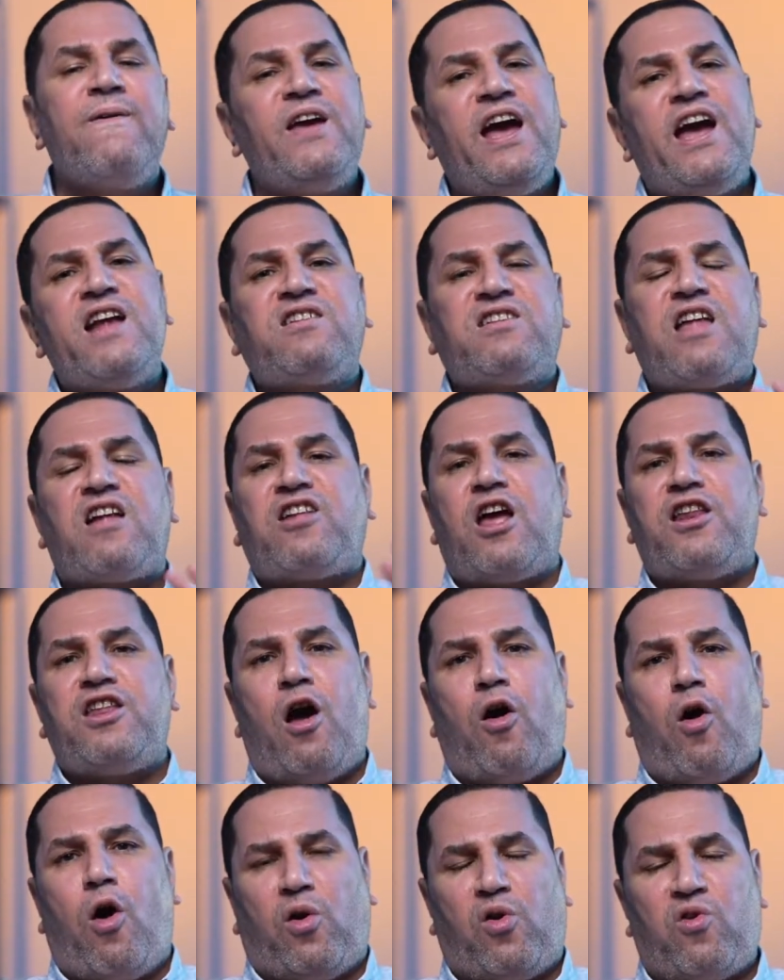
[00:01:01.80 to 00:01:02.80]
حته تانية
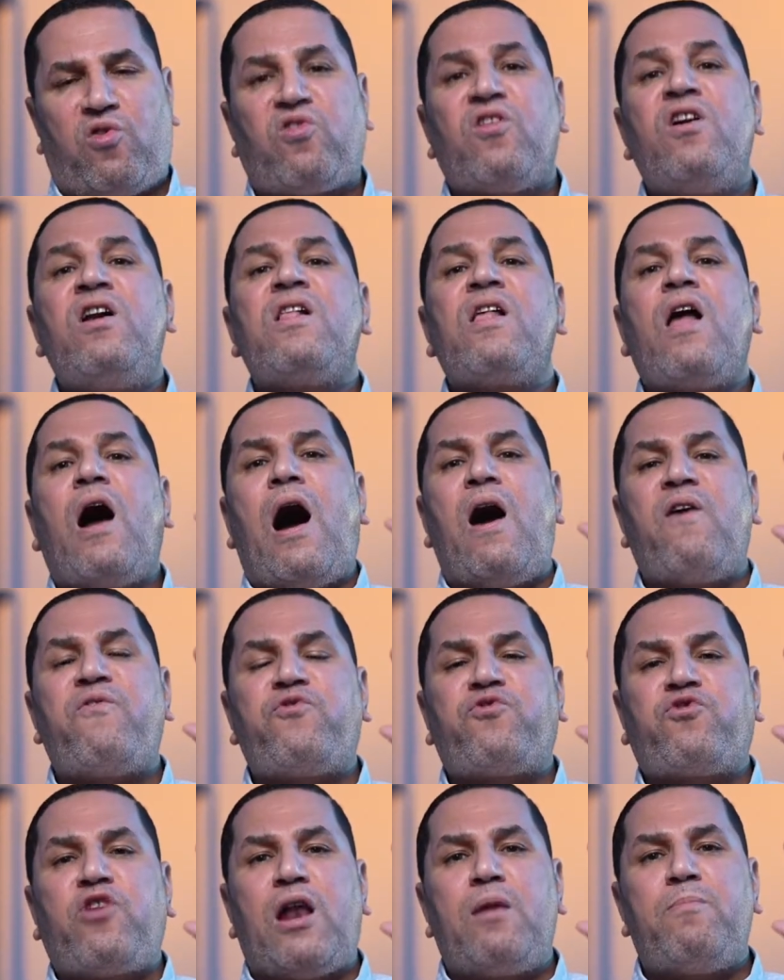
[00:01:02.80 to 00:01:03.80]
خالص
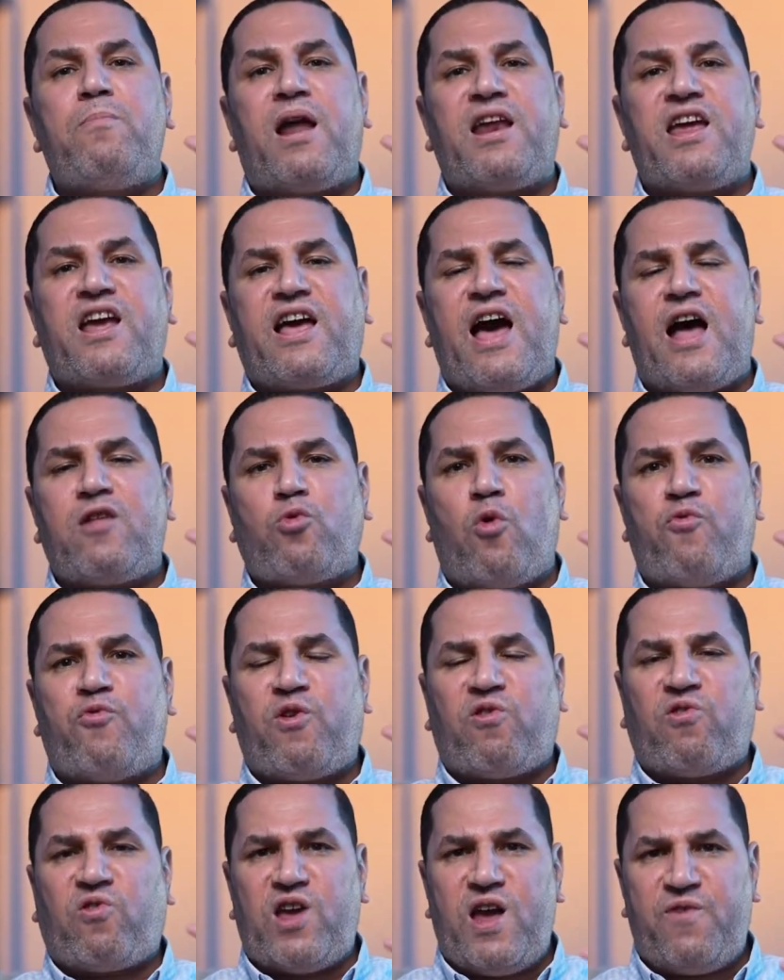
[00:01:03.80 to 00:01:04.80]
افضل ماريكاتو في
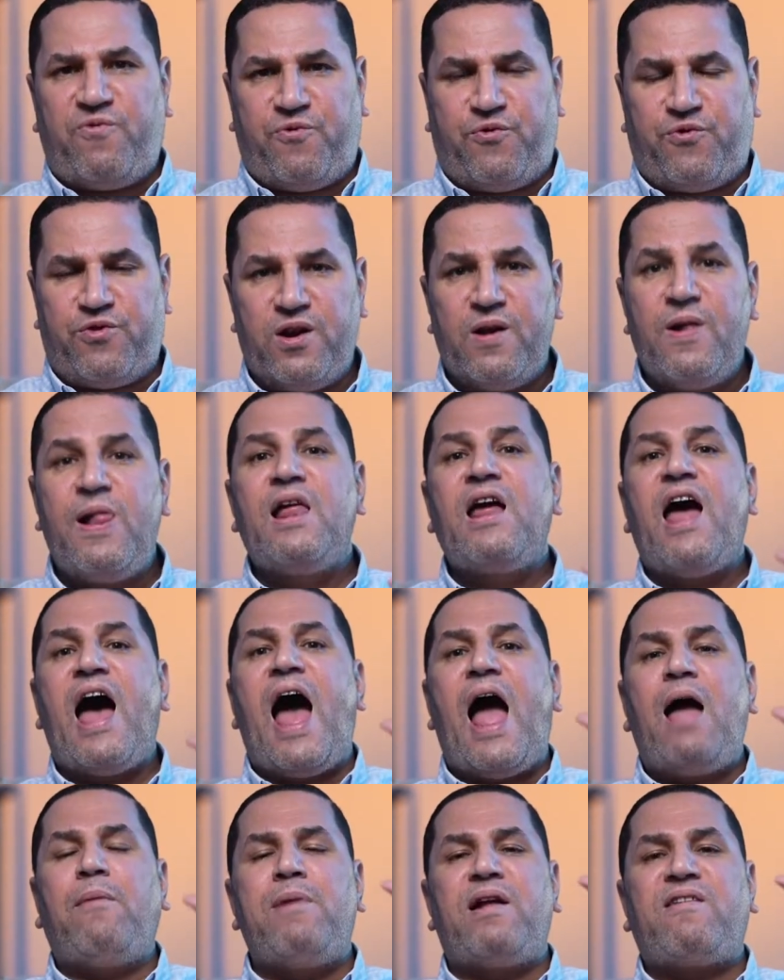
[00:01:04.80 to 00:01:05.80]
الصيف
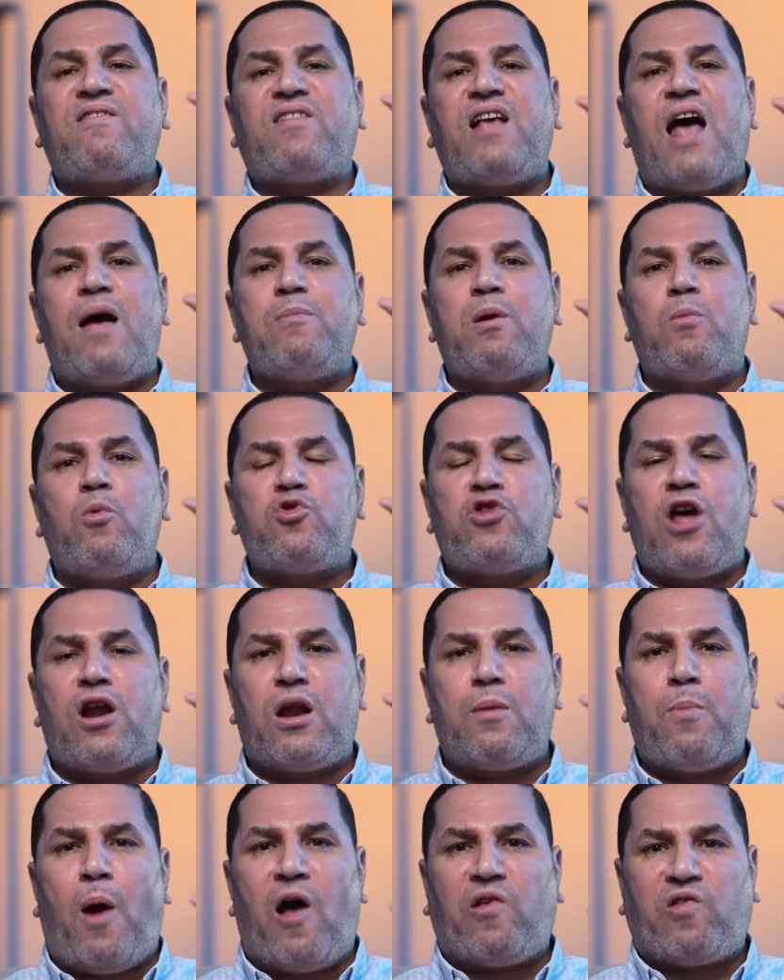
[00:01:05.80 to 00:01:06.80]
احمد سامي
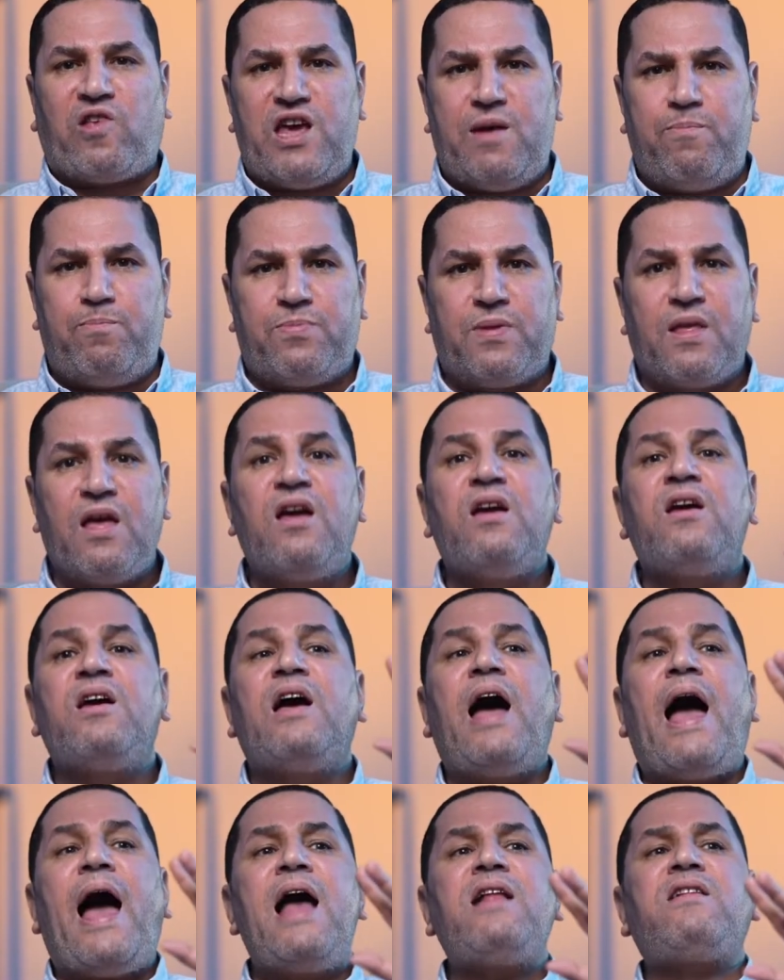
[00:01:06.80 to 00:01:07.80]
مدرب عظيم
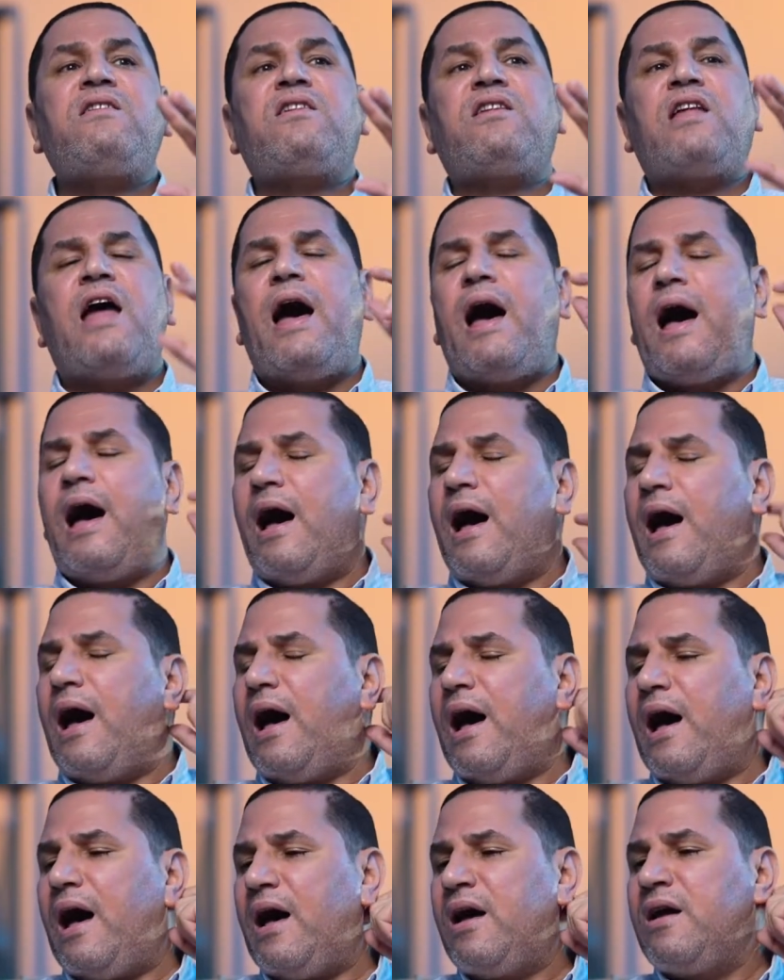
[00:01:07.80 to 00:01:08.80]
حتى
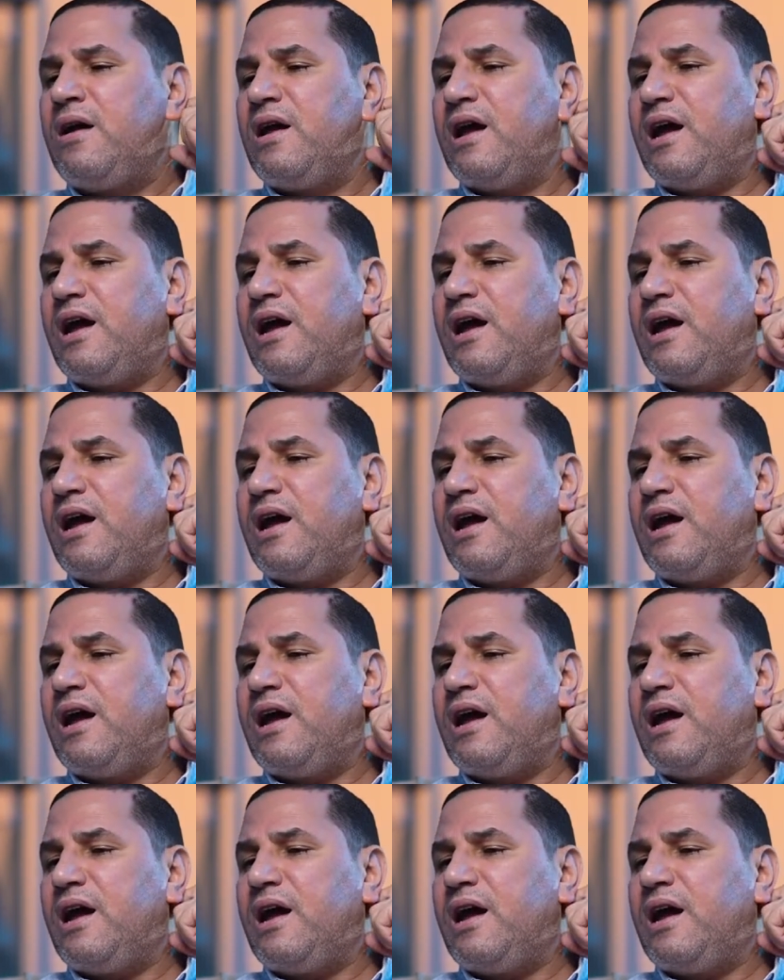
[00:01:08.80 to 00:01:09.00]
آه،